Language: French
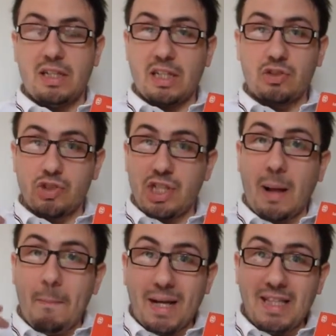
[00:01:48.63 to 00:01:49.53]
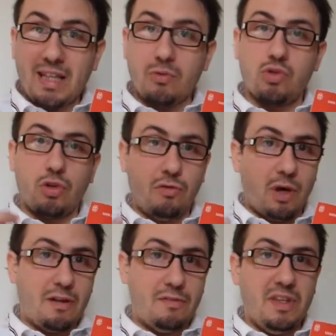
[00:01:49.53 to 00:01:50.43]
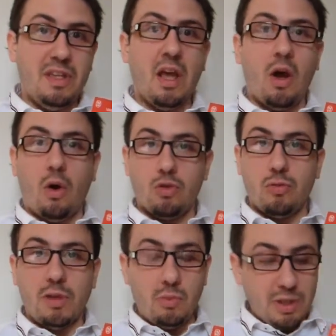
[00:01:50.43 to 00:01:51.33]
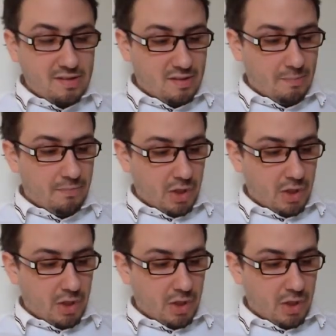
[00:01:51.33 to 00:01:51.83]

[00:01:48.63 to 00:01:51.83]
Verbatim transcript: qui a changé la manière dont je vois la vie en 2008,